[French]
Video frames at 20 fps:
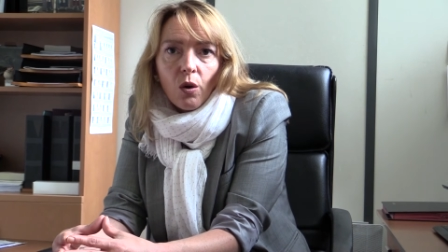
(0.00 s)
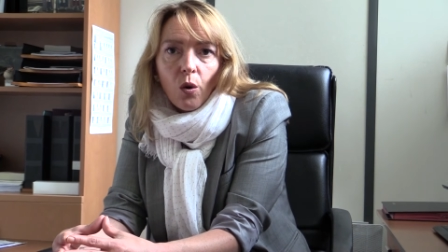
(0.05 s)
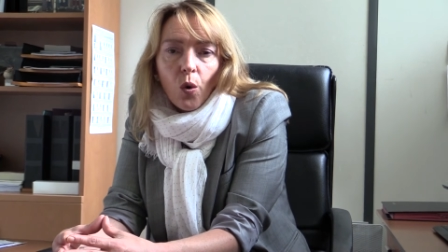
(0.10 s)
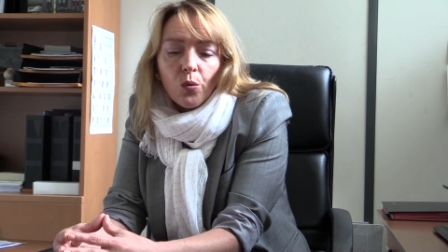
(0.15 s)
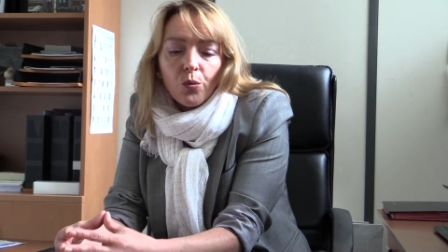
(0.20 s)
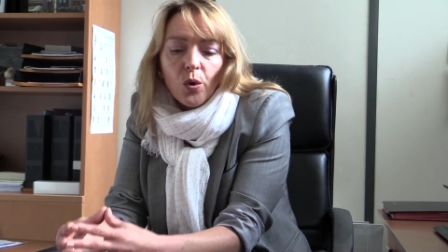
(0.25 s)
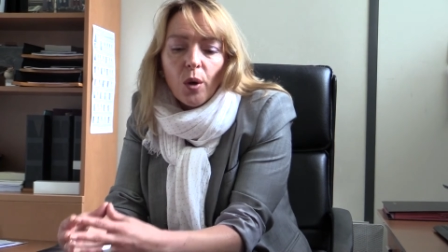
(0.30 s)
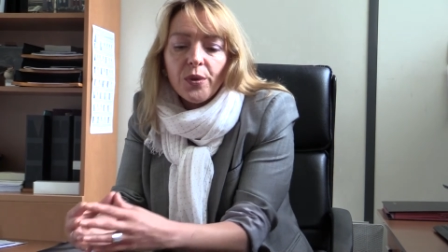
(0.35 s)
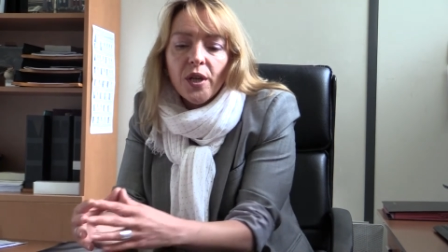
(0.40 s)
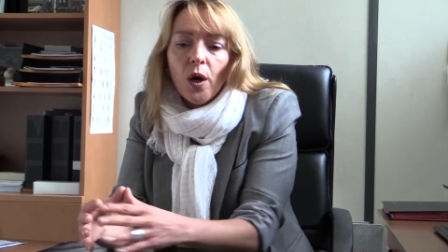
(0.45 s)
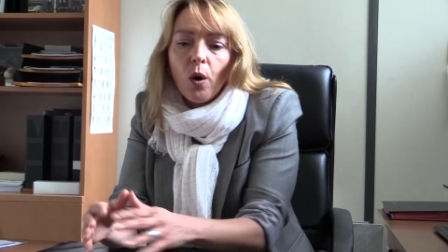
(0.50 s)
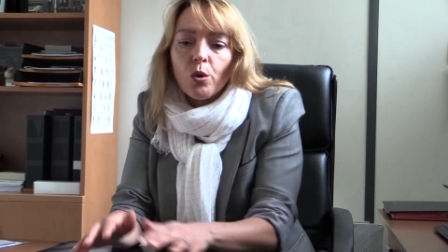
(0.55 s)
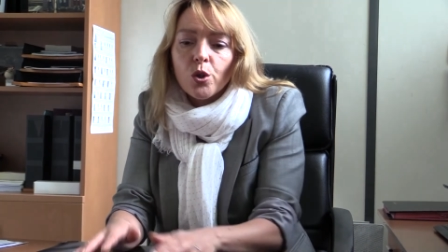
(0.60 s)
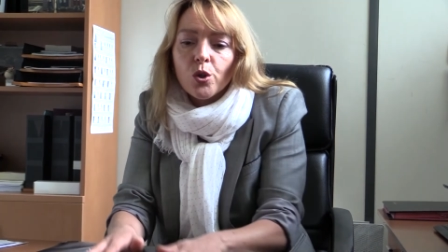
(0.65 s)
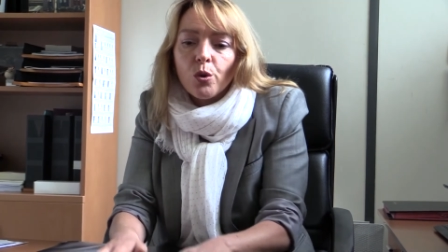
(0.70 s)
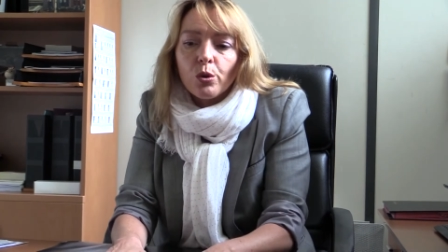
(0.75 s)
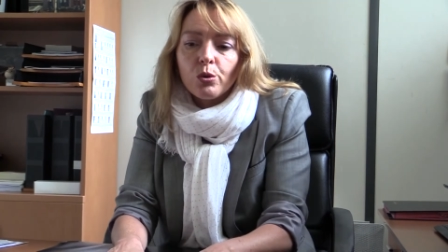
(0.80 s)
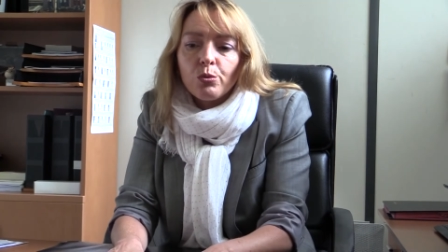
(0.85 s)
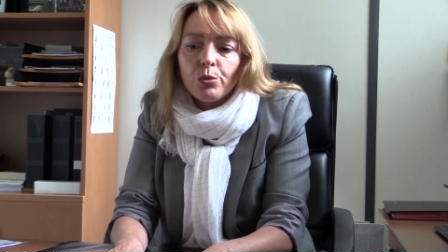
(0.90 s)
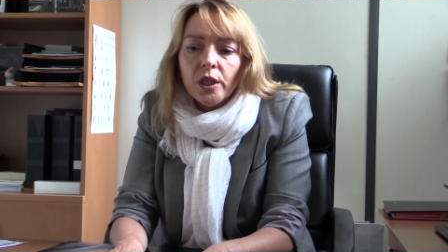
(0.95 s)
On voit bien
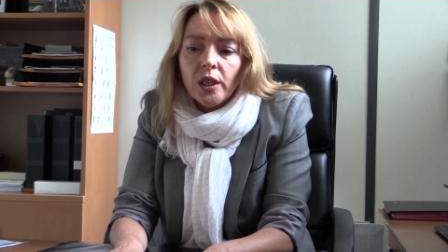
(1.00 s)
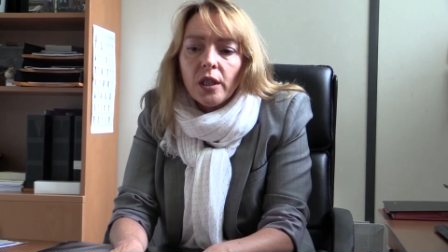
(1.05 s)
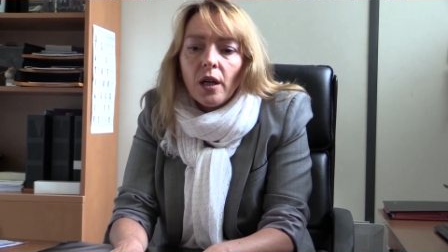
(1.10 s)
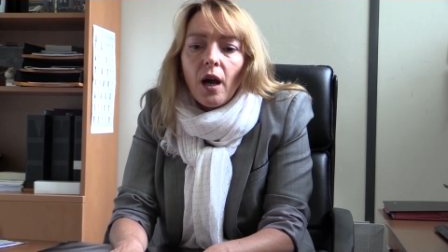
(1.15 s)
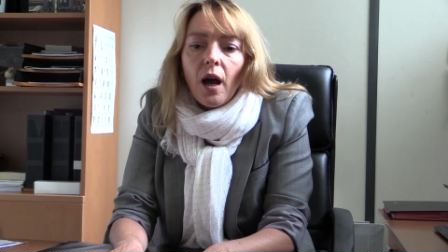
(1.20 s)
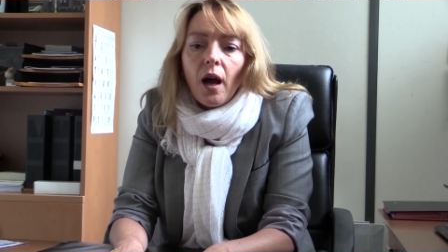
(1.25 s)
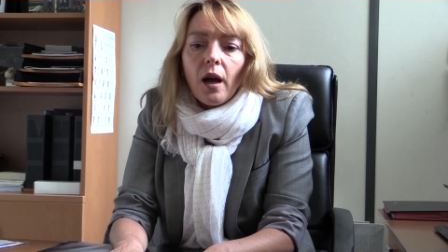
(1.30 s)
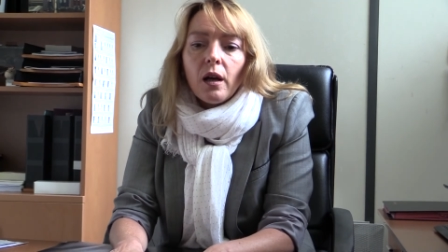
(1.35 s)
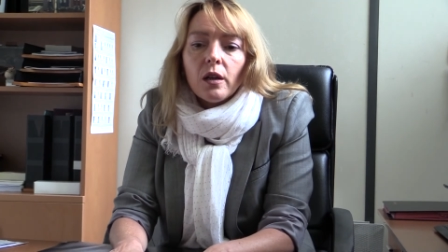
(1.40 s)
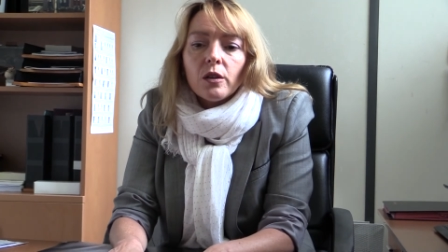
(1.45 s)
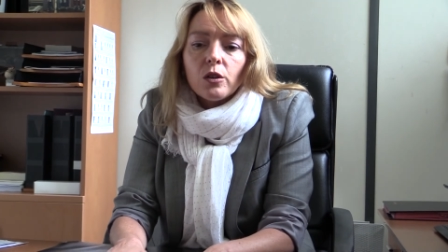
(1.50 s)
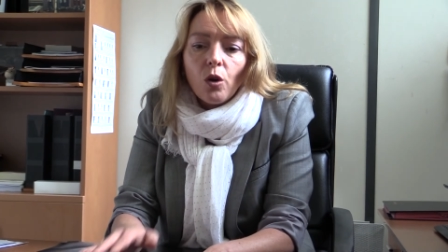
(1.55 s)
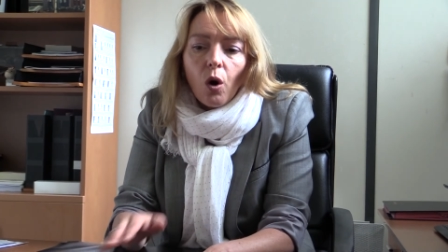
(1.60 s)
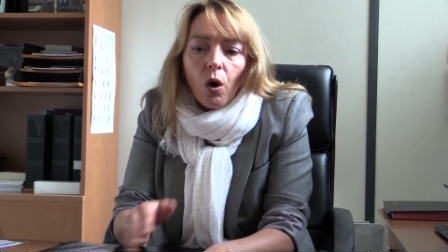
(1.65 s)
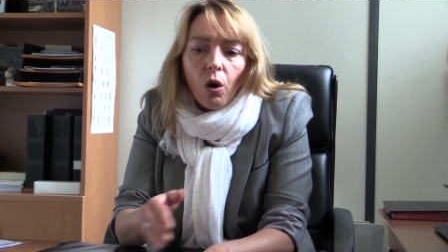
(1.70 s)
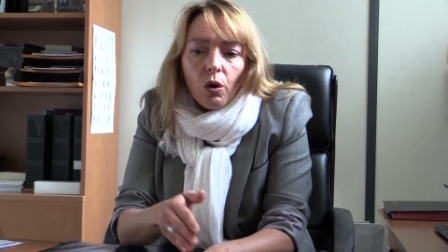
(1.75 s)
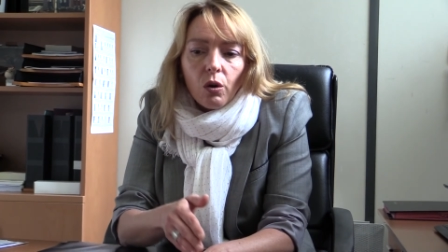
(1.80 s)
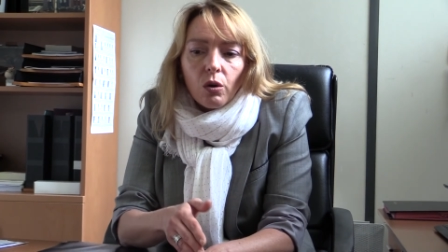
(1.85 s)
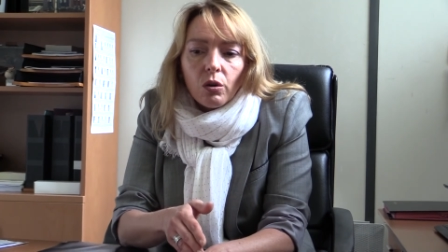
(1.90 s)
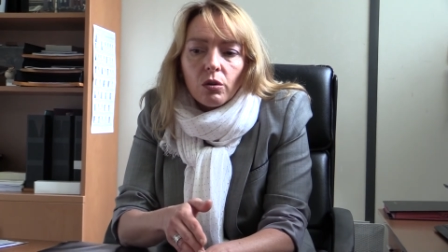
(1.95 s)
aujourd'hui,
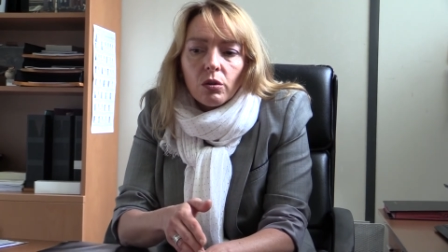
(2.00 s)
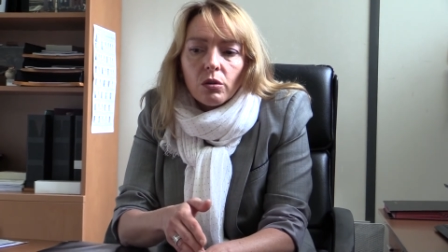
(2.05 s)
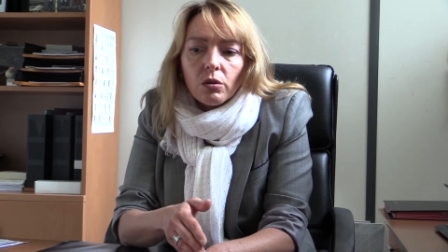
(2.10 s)
tant